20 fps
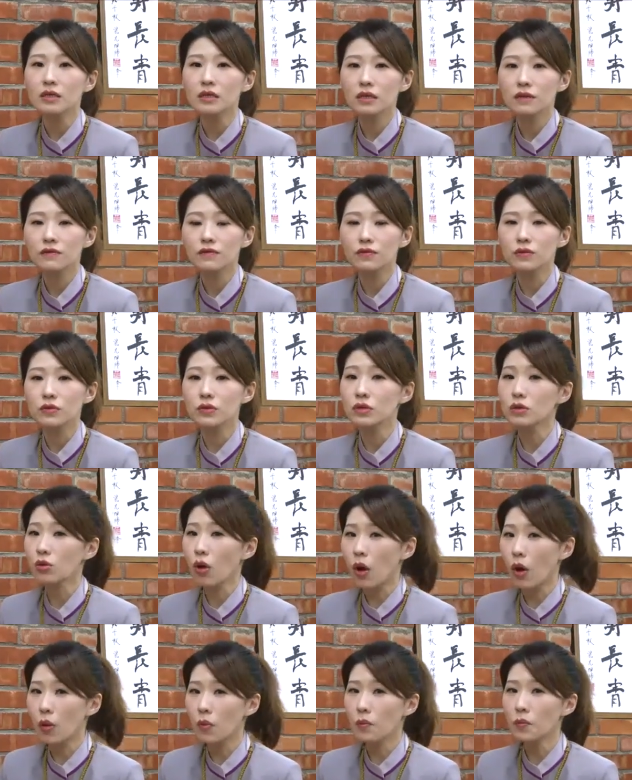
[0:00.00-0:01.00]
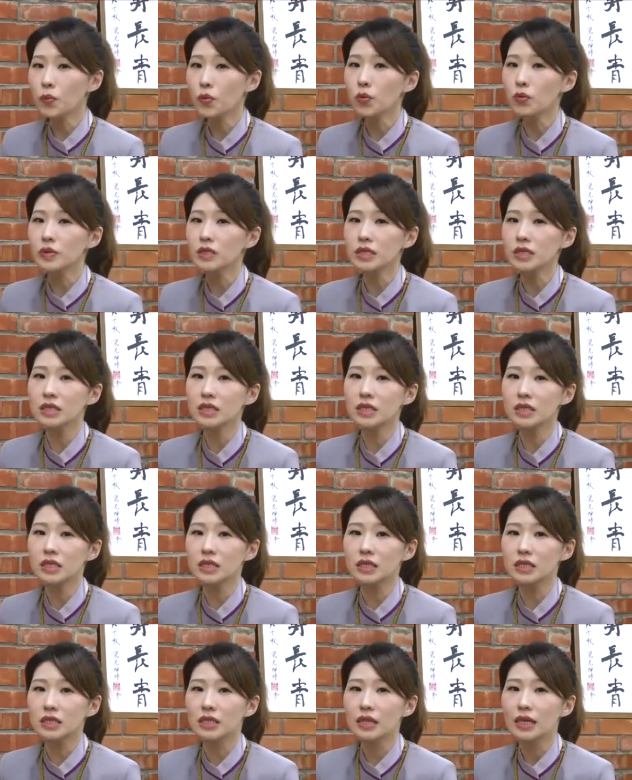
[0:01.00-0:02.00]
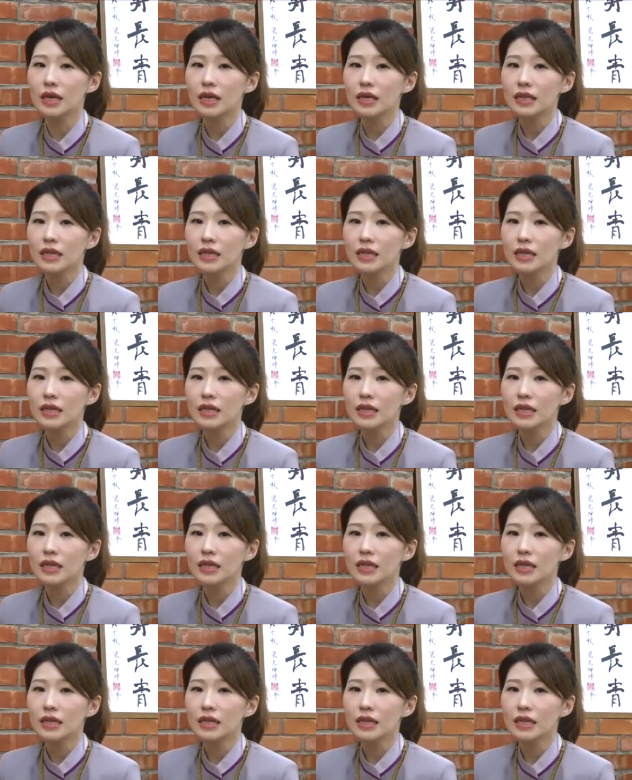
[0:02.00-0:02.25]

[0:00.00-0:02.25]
政府是同步进行，